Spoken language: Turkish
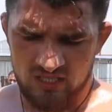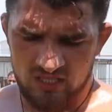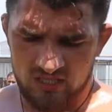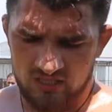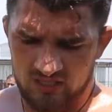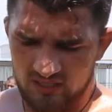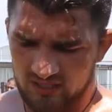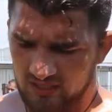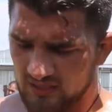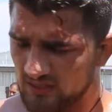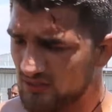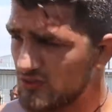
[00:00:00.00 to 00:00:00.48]

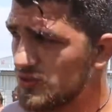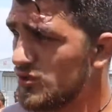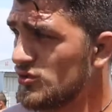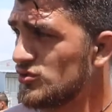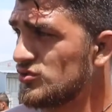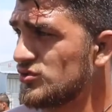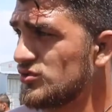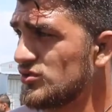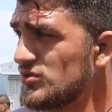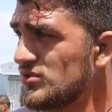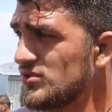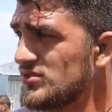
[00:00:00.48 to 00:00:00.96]
Ha,
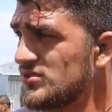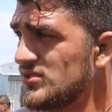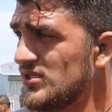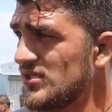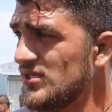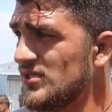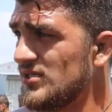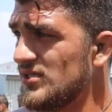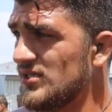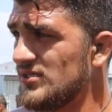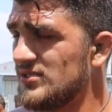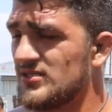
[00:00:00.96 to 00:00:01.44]
çok şükür işte
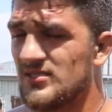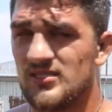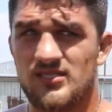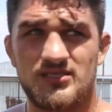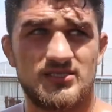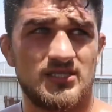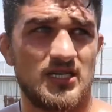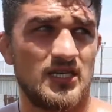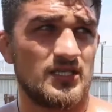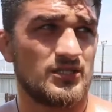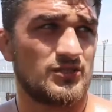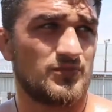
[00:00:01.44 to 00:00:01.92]
Edirne
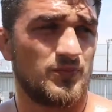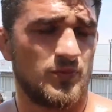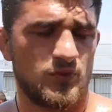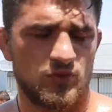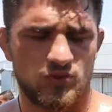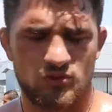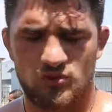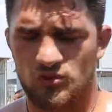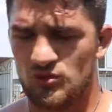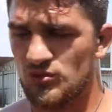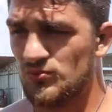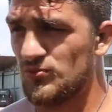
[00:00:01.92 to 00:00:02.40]
Şahit Spor
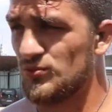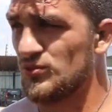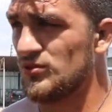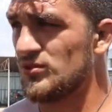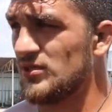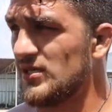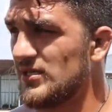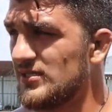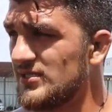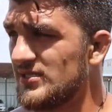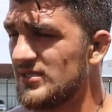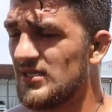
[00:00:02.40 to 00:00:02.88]
Kulübü,
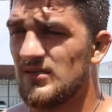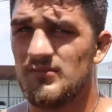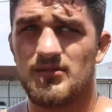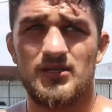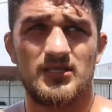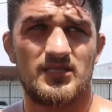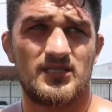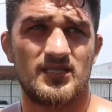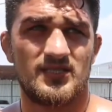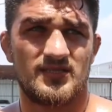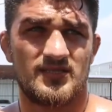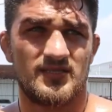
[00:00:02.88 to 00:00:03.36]
Edirne
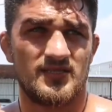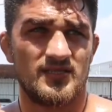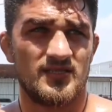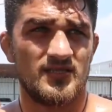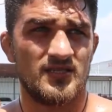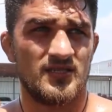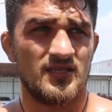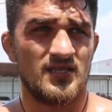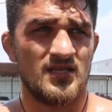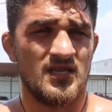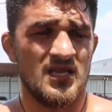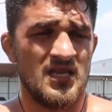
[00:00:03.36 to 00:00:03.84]
Belediyesi
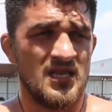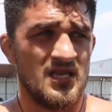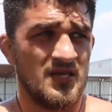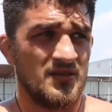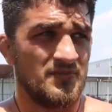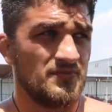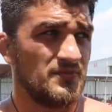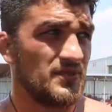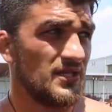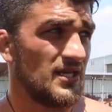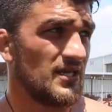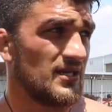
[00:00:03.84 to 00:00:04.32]

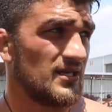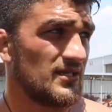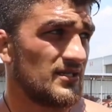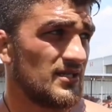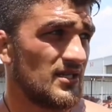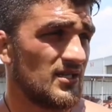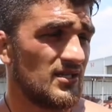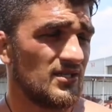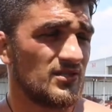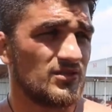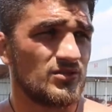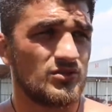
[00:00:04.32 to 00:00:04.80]
bir
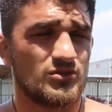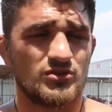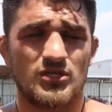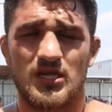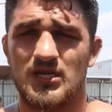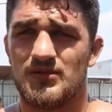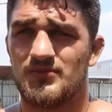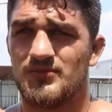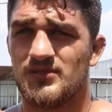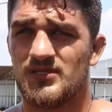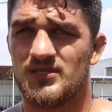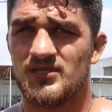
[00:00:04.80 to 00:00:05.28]
arada
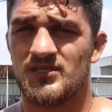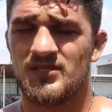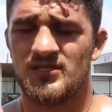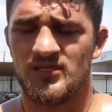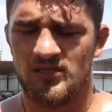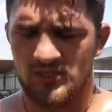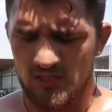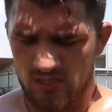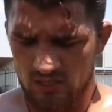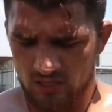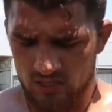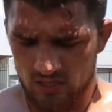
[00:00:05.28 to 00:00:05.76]
güzel bir
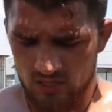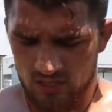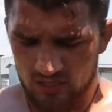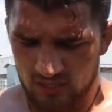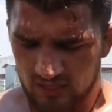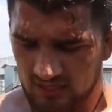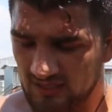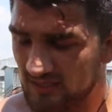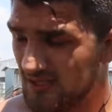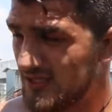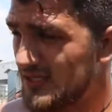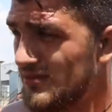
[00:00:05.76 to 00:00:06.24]

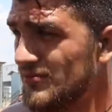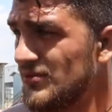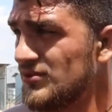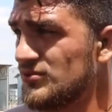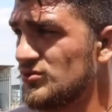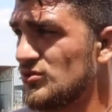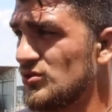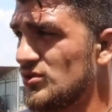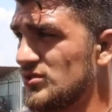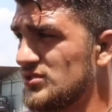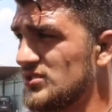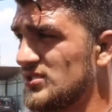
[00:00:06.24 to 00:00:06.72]
antrenman
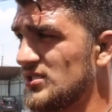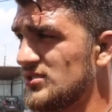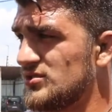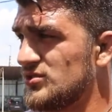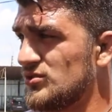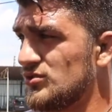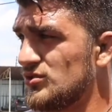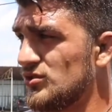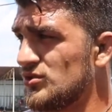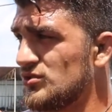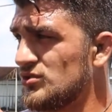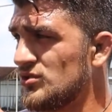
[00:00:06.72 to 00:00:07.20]
süreci
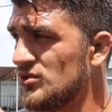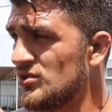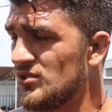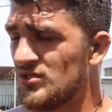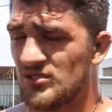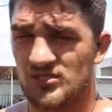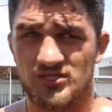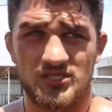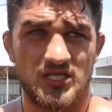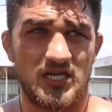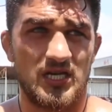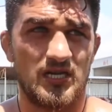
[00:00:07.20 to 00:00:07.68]
geçiriyoruz.
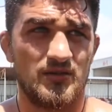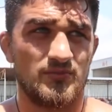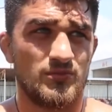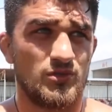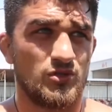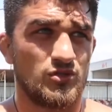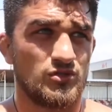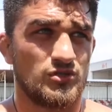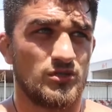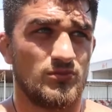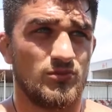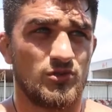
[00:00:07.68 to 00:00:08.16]
Şamil
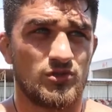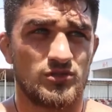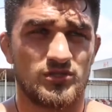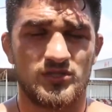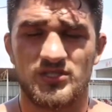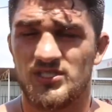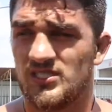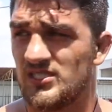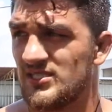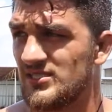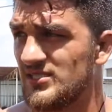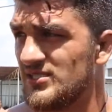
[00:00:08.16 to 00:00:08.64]
hocam olsun,
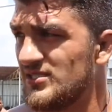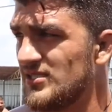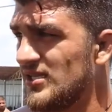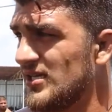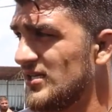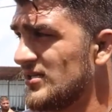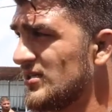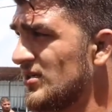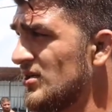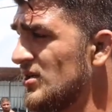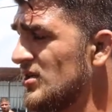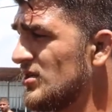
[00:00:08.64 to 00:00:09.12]
Yiğit
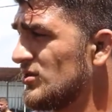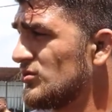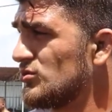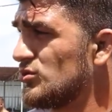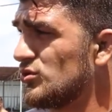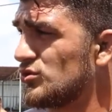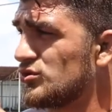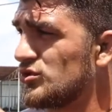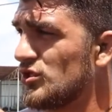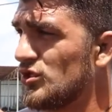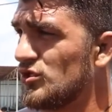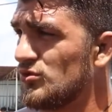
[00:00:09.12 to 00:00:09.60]
Gider,
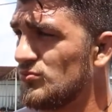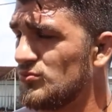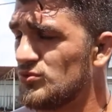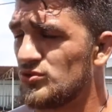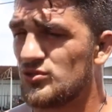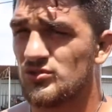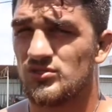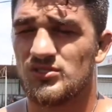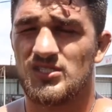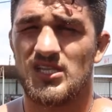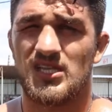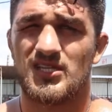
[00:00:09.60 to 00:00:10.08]
Gürsel Umut,
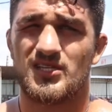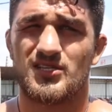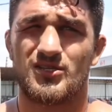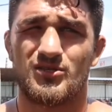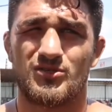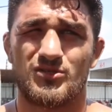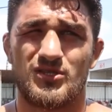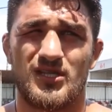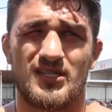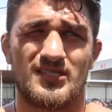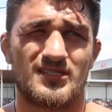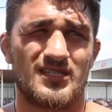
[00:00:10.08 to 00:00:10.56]

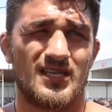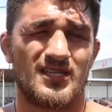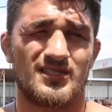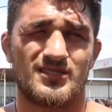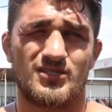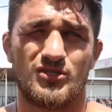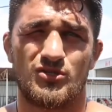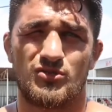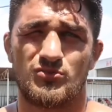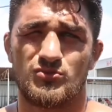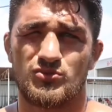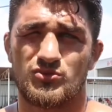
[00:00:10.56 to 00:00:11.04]
Serkan Üler,
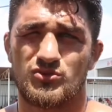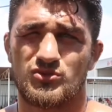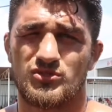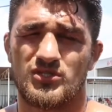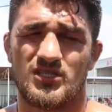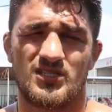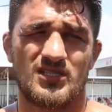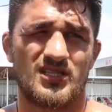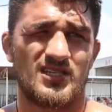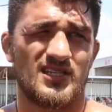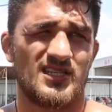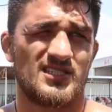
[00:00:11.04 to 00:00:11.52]
Tansel Umut
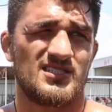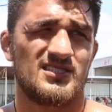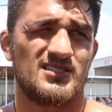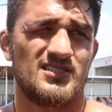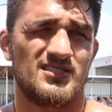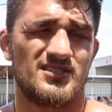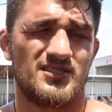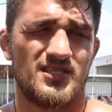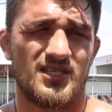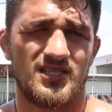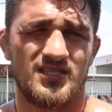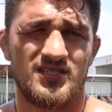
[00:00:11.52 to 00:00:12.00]
ustalar
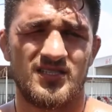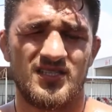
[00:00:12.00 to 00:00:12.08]
eşliğinde